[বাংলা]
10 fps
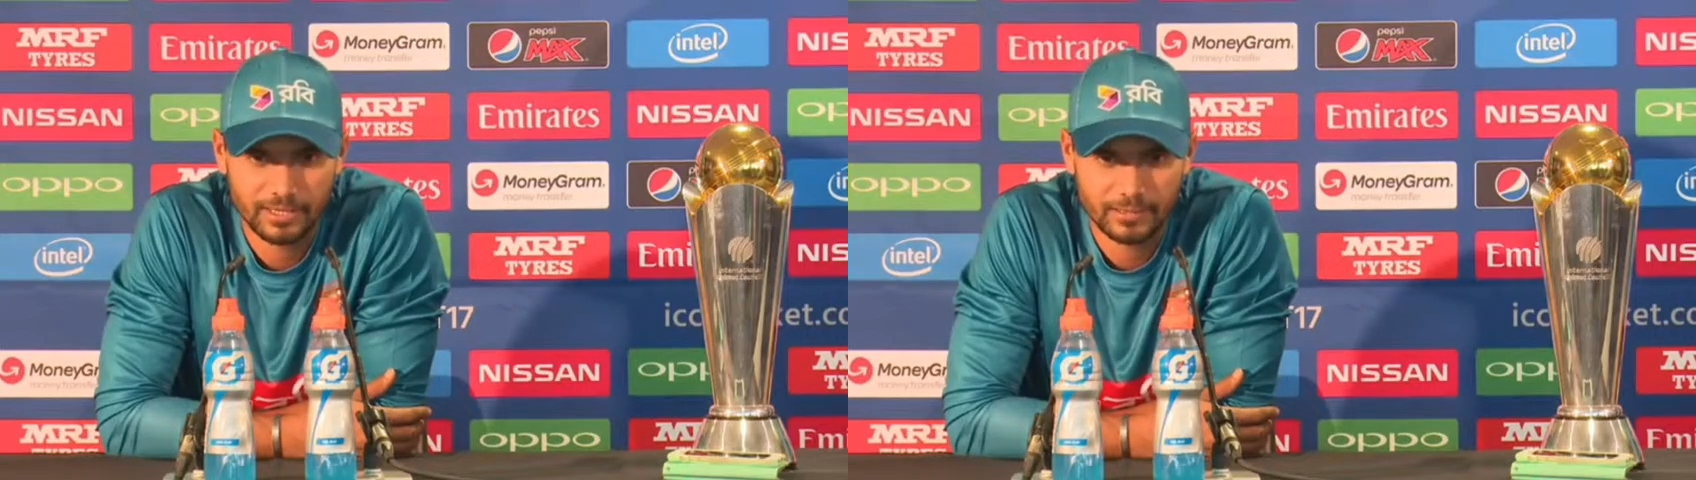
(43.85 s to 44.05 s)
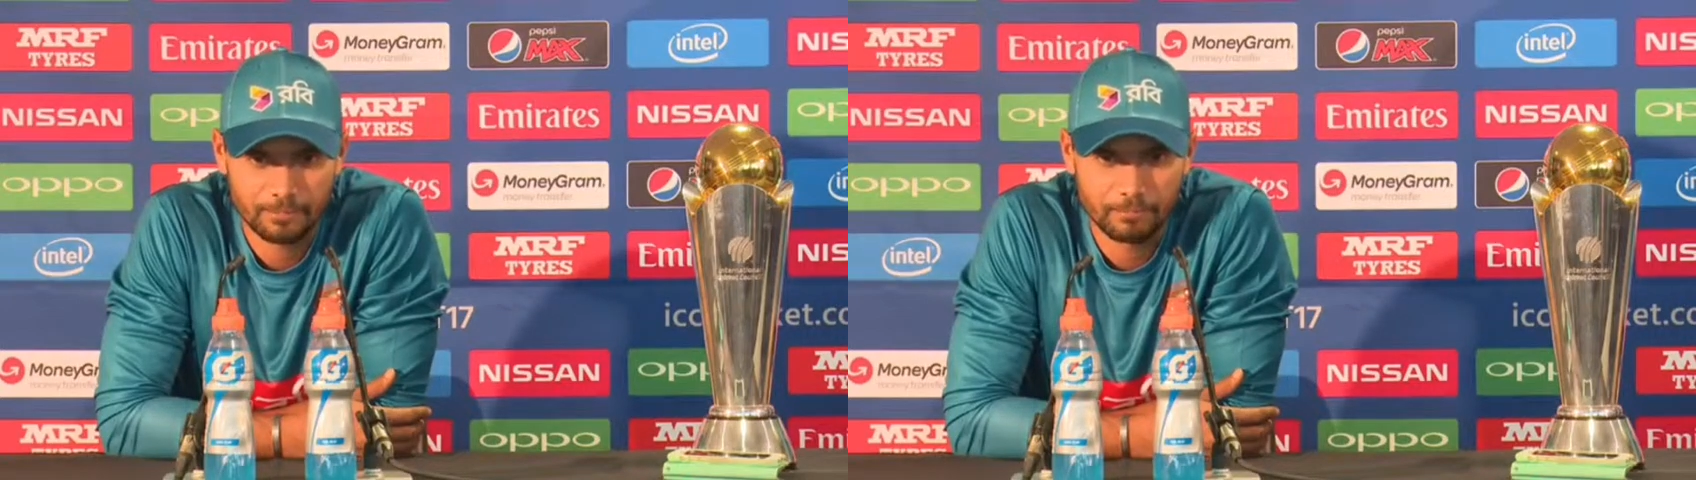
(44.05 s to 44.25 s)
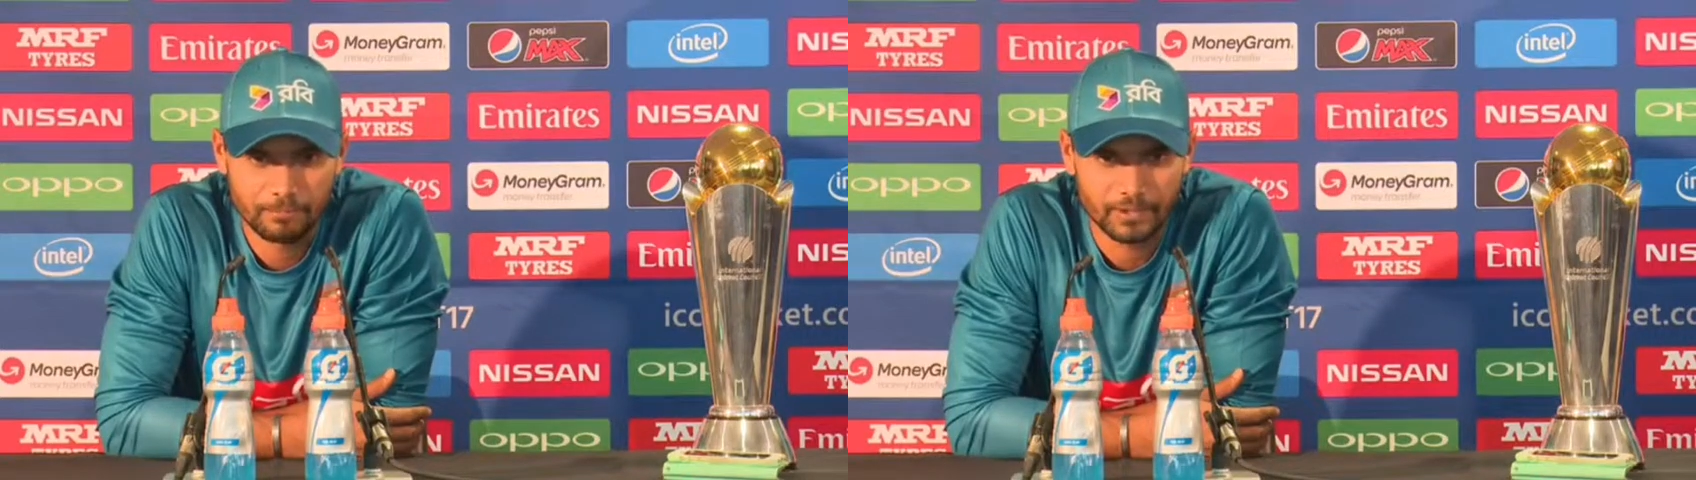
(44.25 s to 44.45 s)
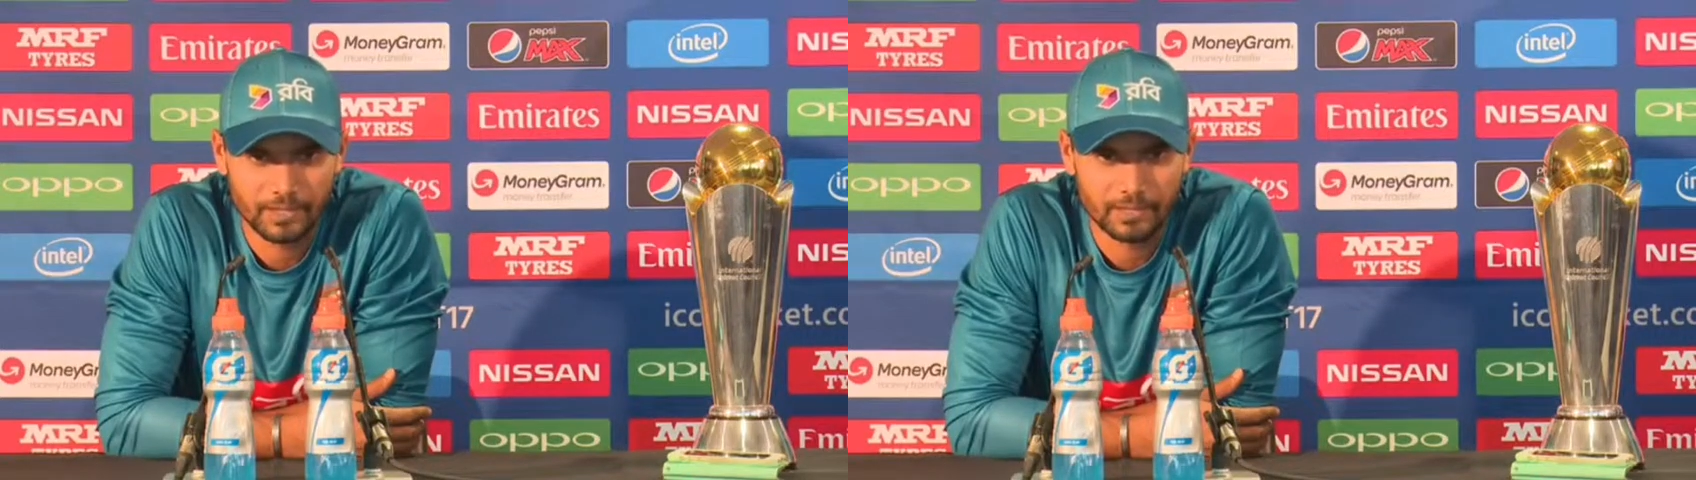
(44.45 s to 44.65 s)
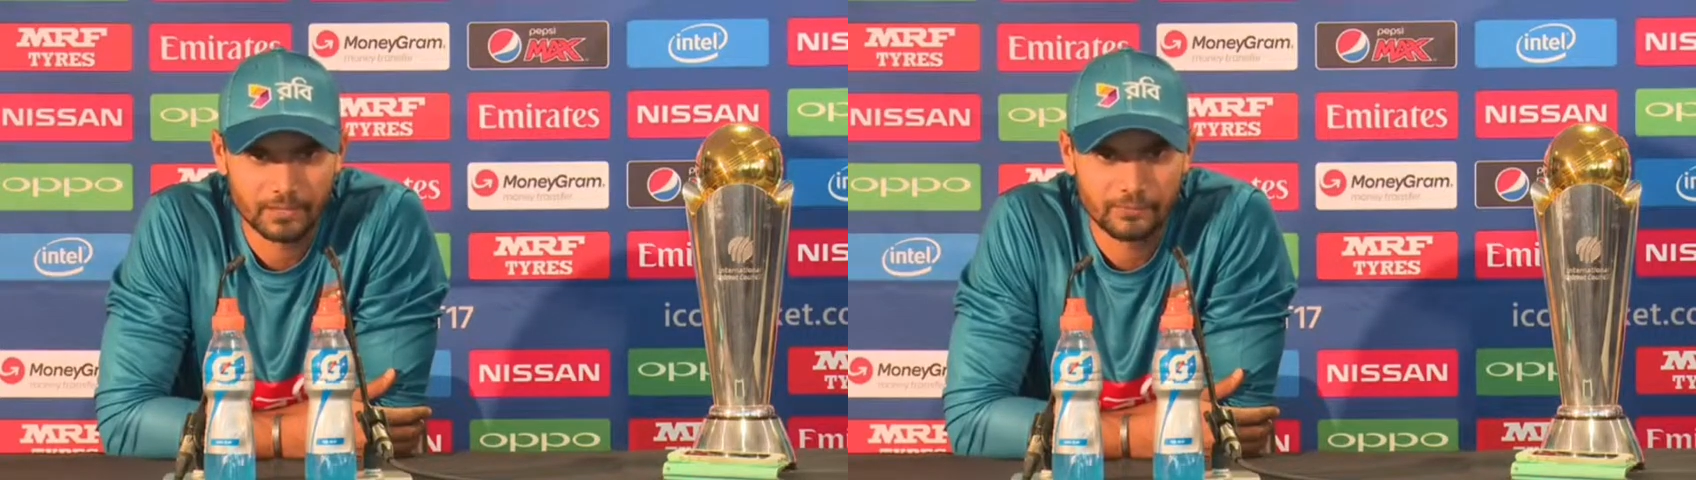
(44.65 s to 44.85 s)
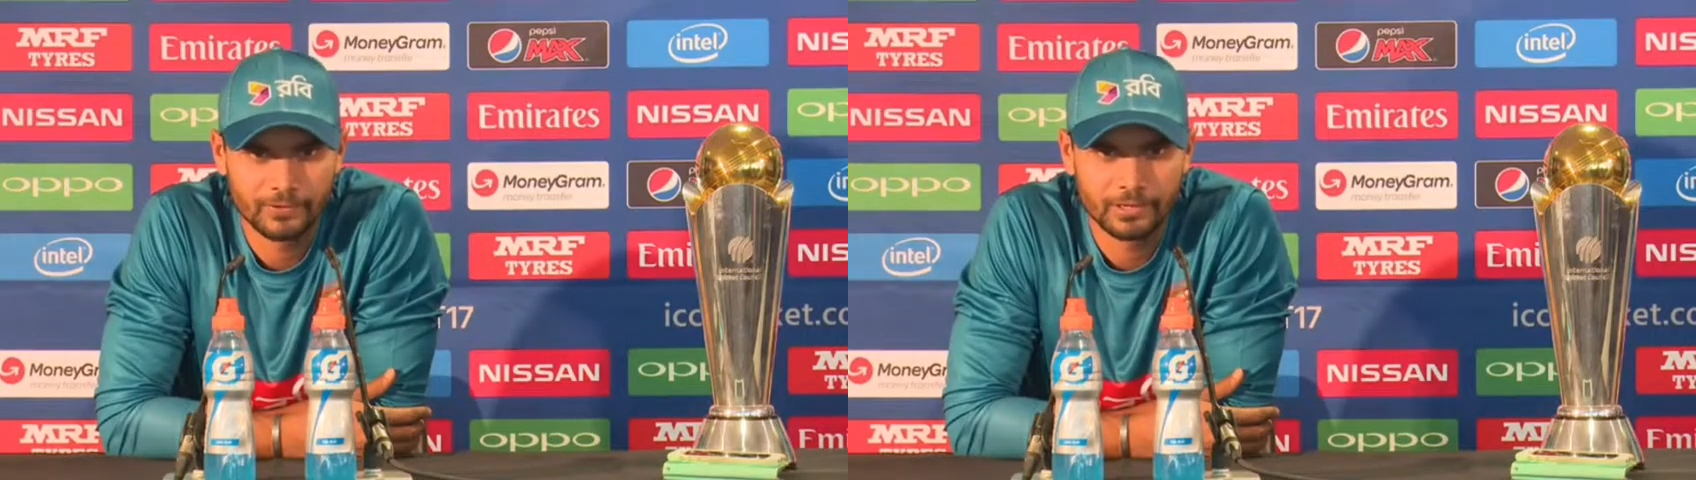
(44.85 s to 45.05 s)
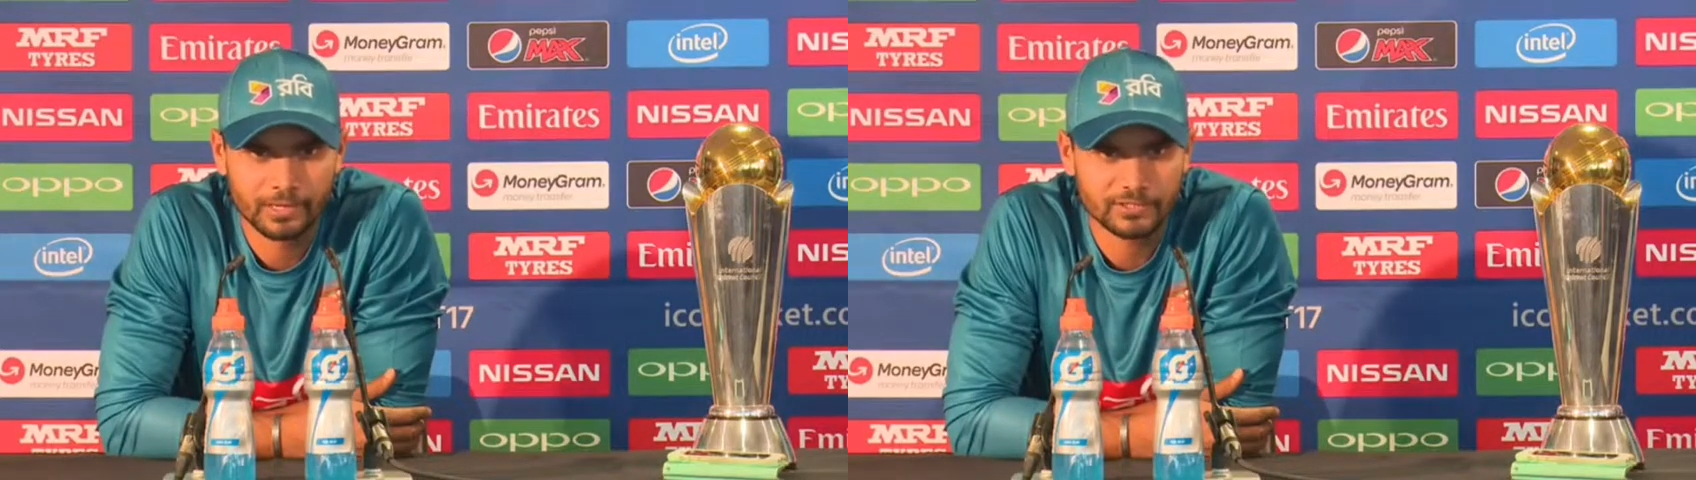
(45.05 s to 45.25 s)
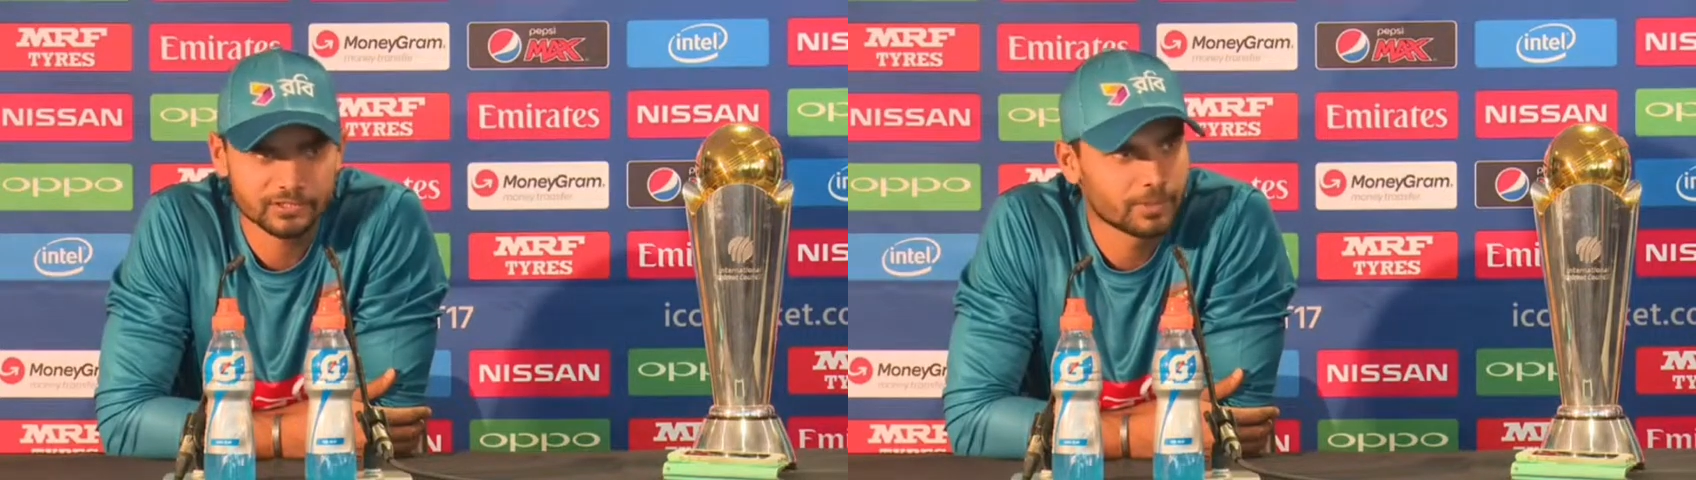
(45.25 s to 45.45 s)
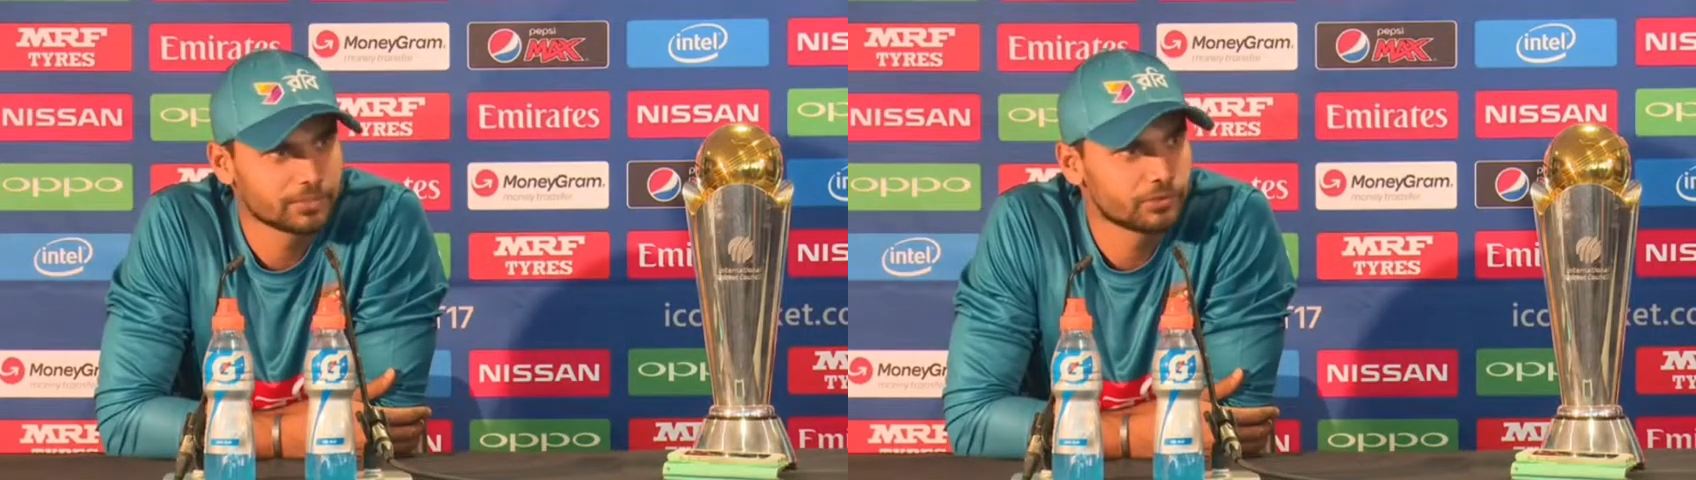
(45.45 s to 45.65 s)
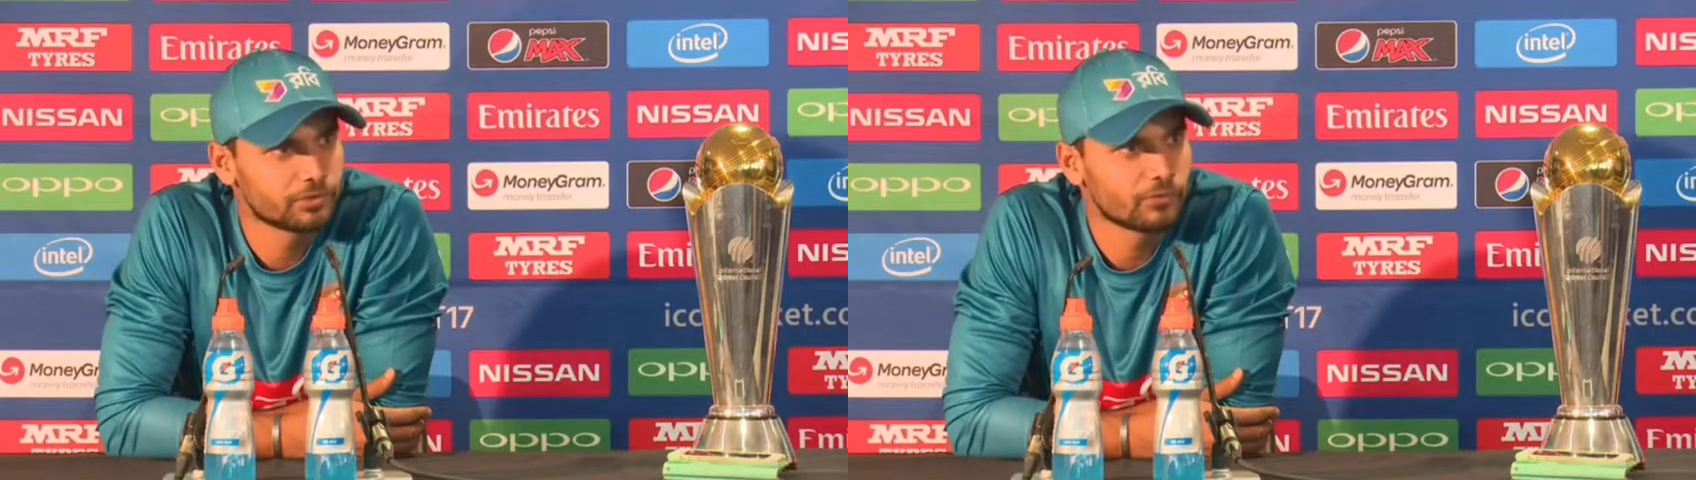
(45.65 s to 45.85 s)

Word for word: বাড়ি থেকে পড়াশোনা করে আসবি সৌম্য